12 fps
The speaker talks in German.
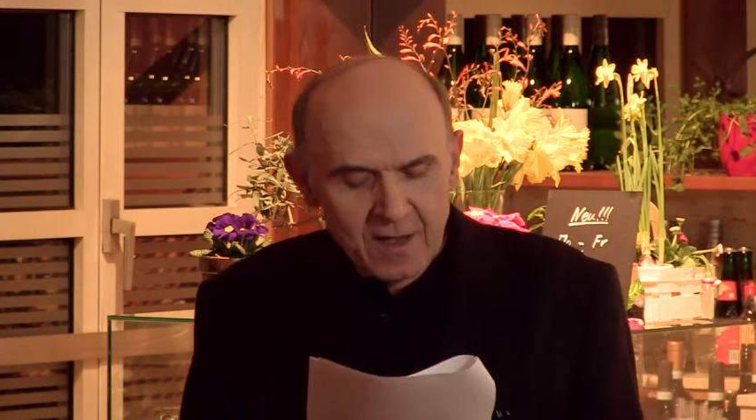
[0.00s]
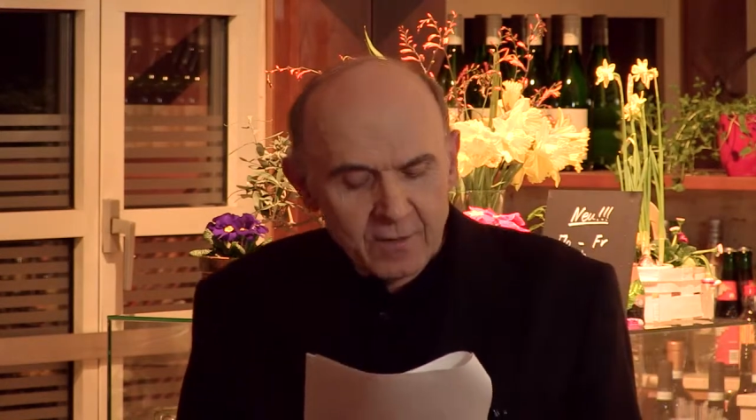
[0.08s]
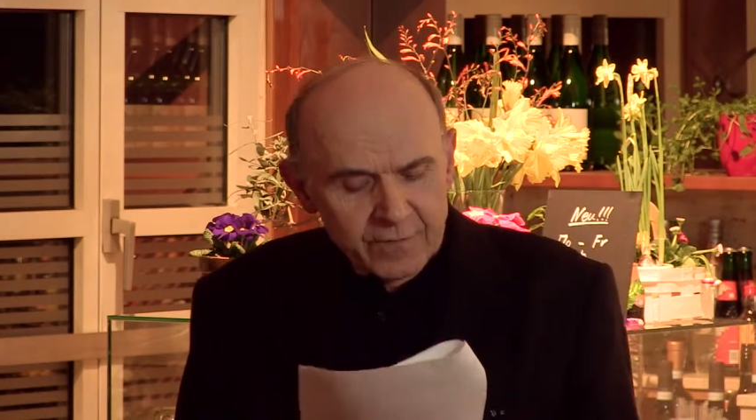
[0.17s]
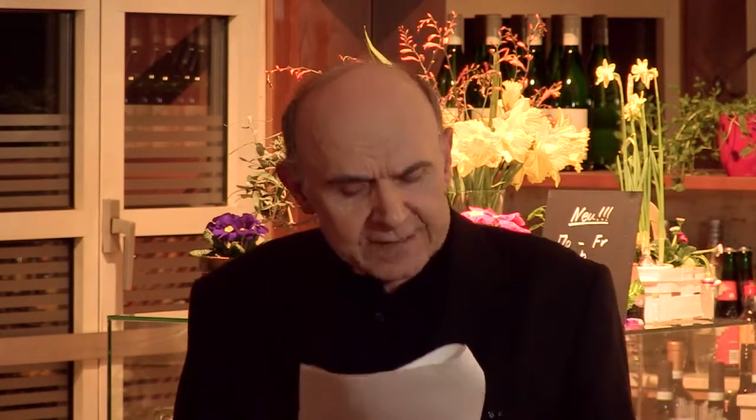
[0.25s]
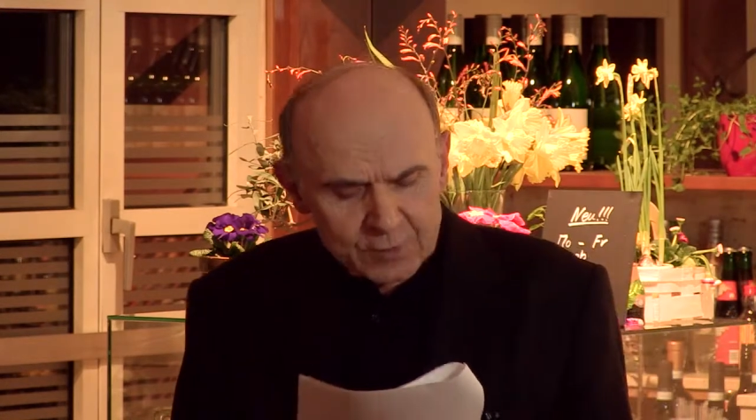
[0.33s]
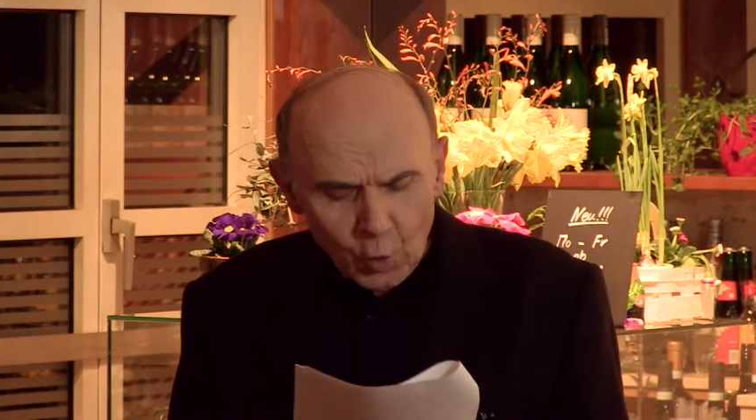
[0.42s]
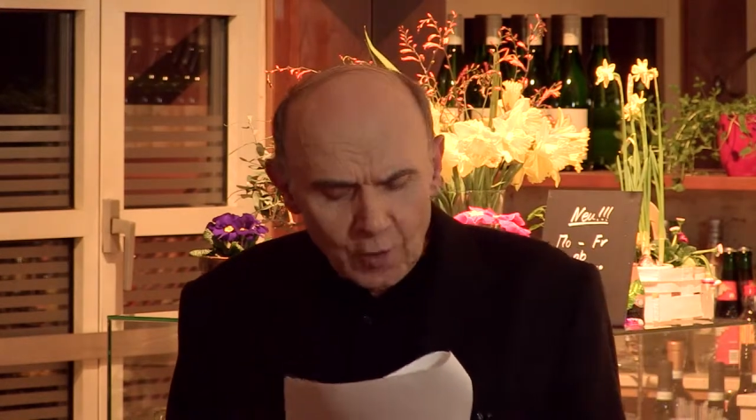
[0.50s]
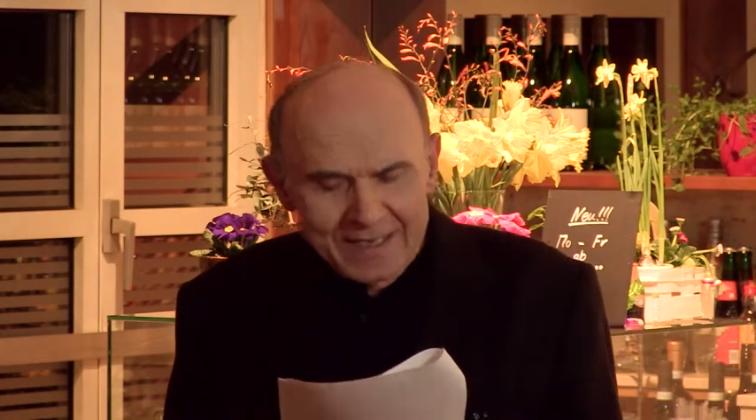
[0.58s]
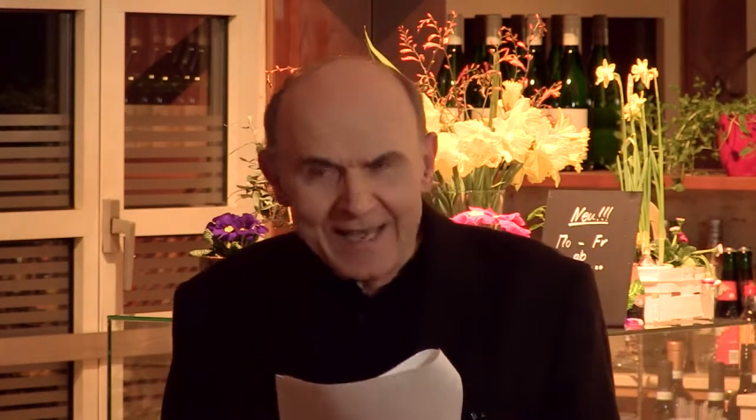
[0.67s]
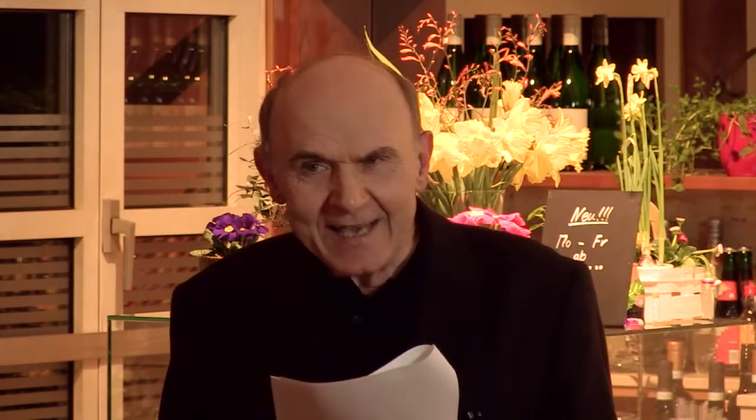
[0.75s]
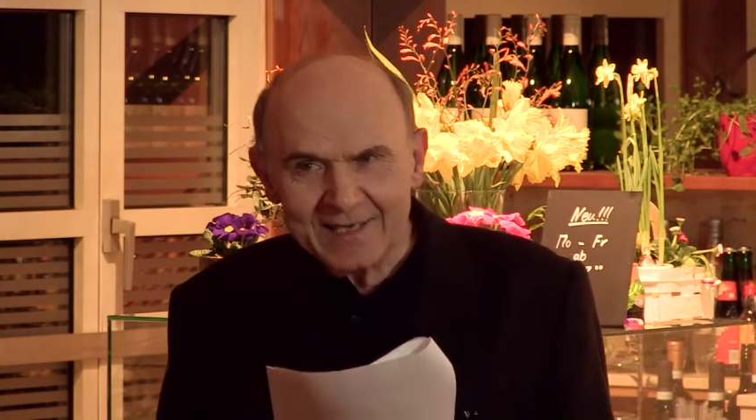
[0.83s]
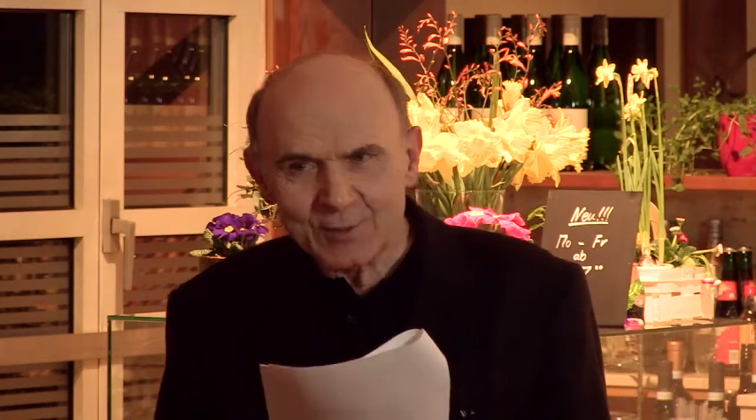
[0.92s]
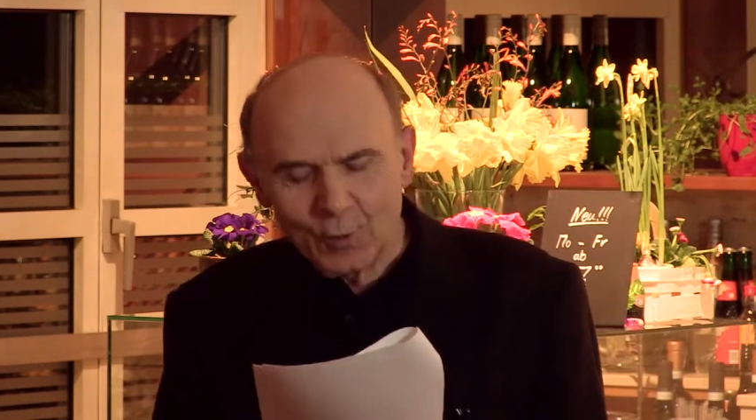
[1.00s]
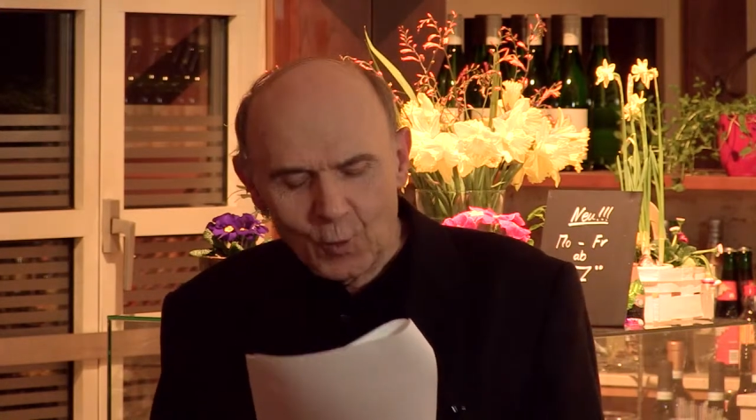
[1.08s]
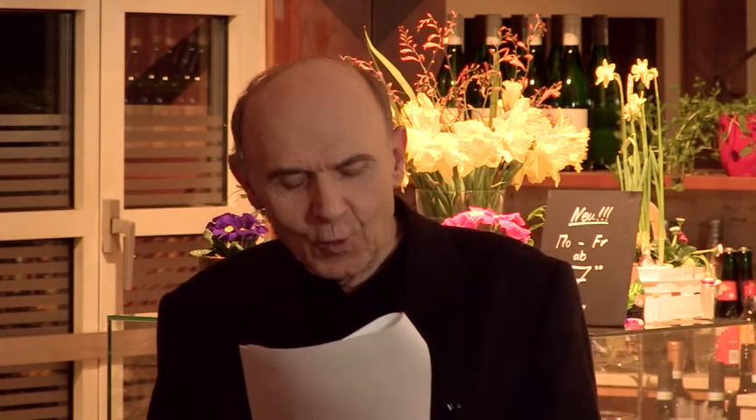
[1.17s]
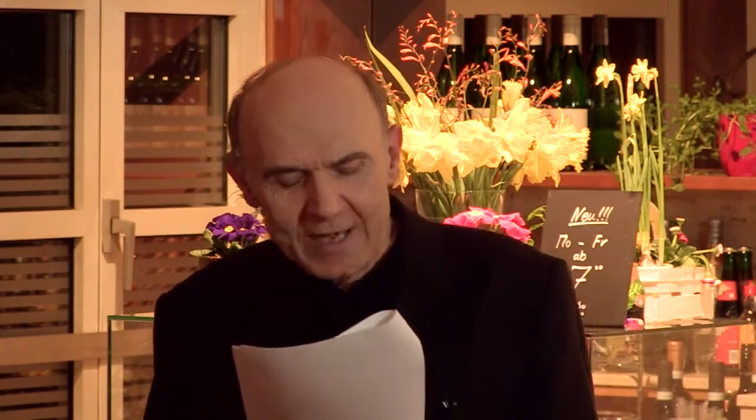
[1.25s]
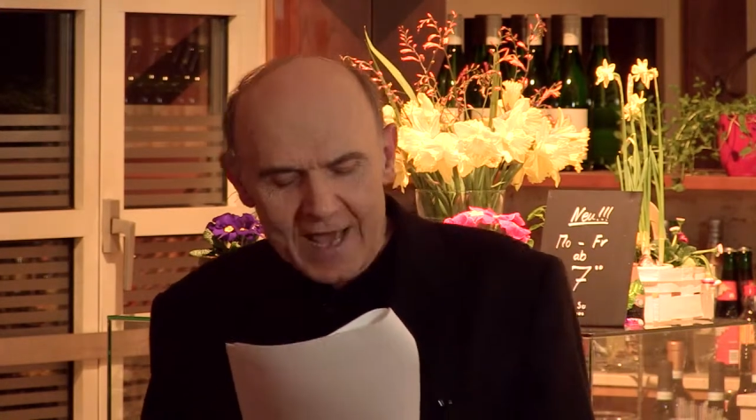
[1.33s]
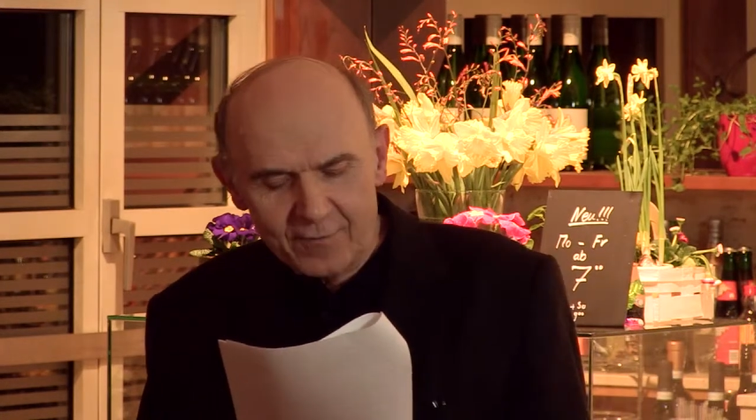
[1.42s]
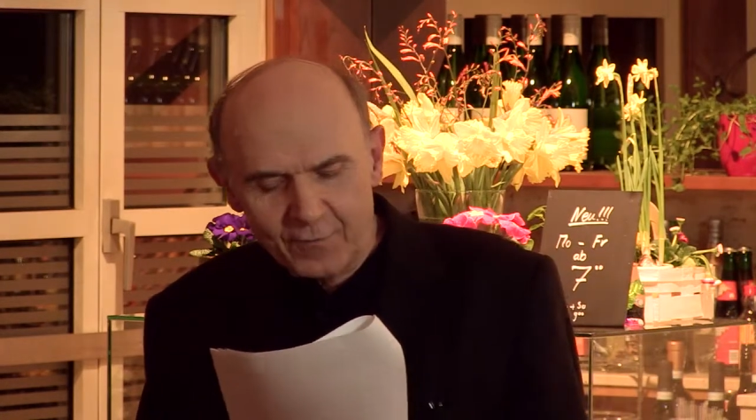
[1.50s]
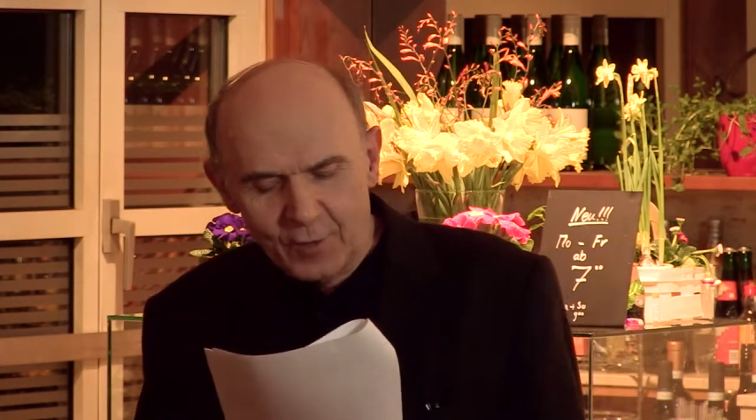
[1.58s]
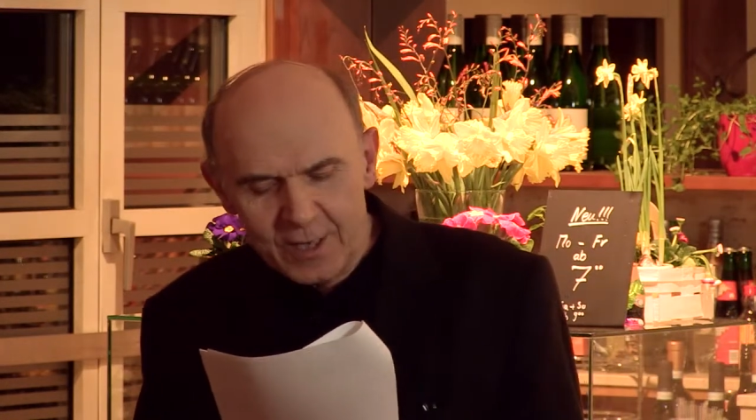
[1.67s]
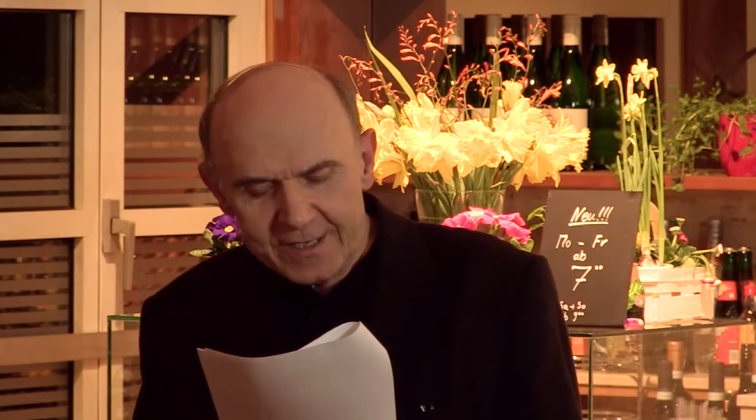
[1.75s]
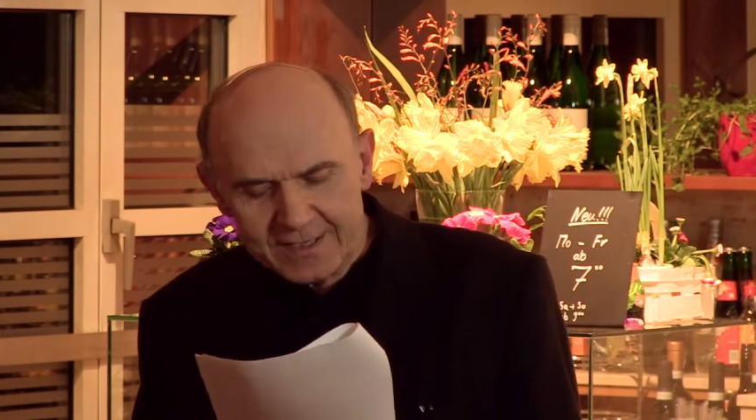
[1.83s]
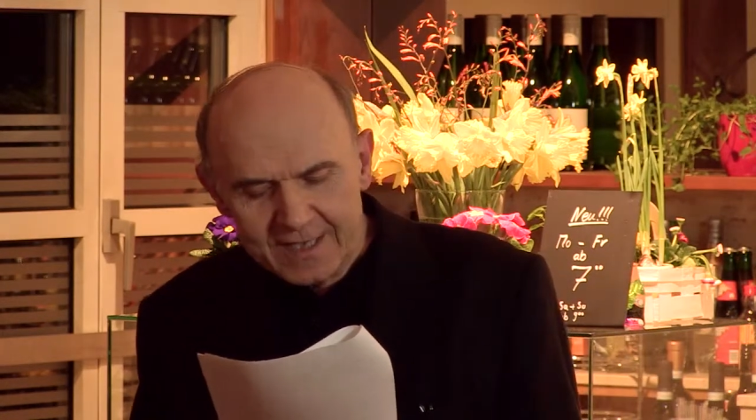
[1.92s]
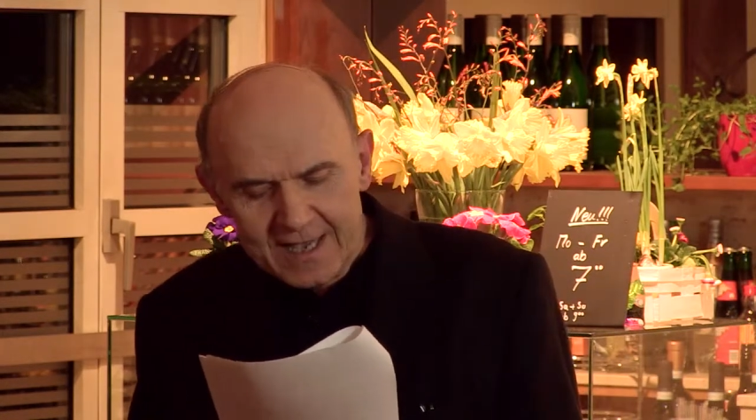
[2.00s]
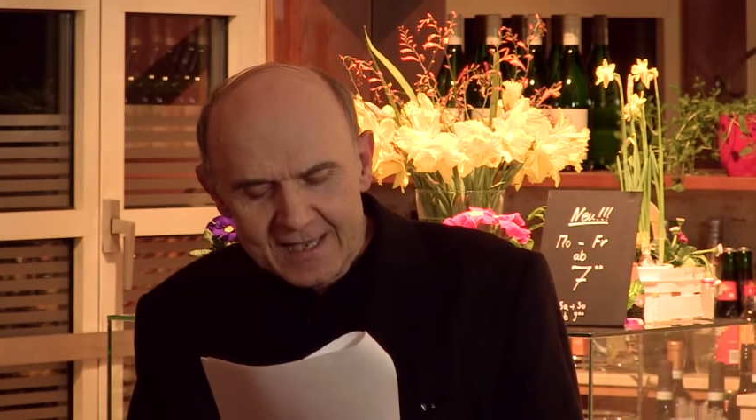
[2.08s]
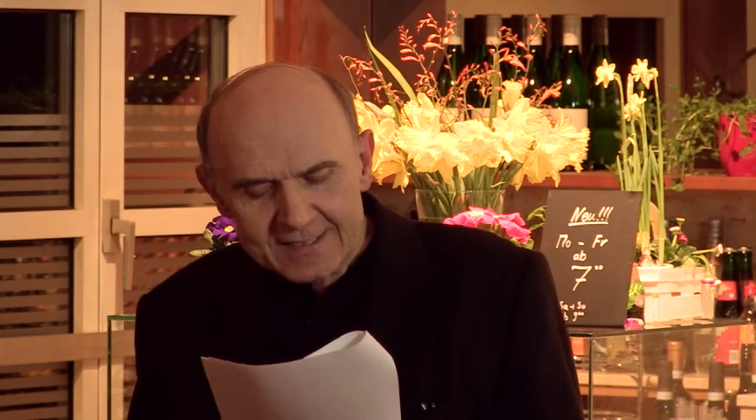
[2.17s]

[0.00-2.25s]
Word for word: versuchen nicht ohne Erfolg,